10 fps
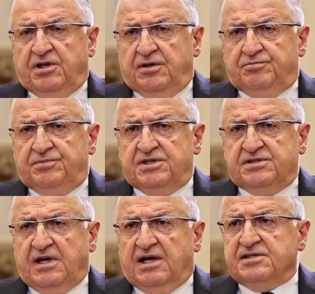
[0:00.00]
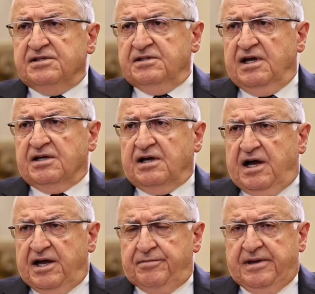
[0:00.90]
ki biz aslında
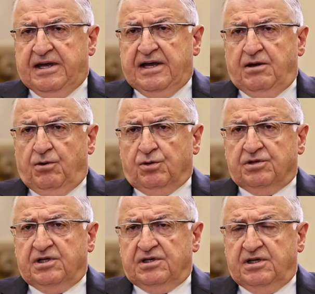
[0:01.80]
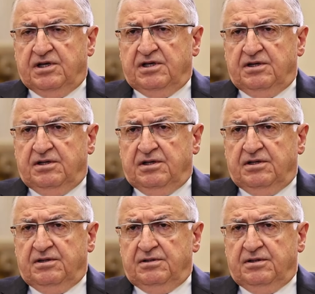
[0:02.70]
KYB'ye, oradaki e,
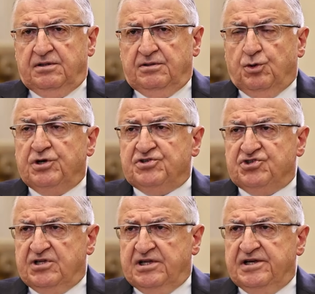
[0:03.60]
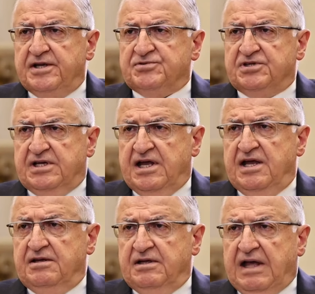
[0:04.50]
yöneticilerin hepsine
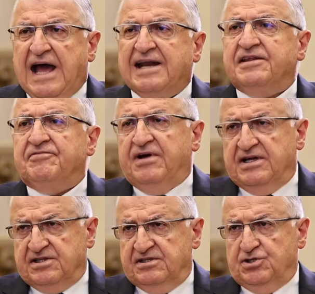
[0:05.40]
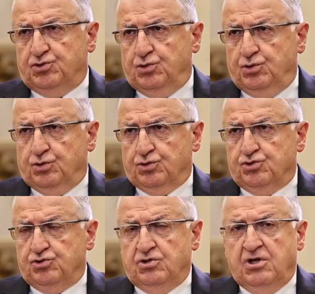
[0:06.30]
her defasında
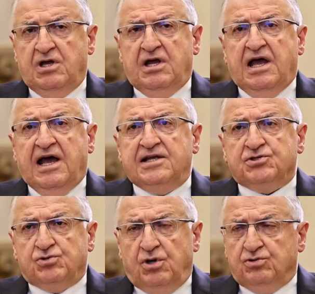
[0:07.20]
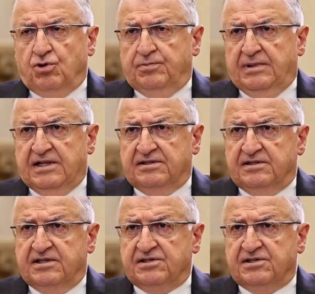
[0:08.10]
söylüyoruz en son toplantıda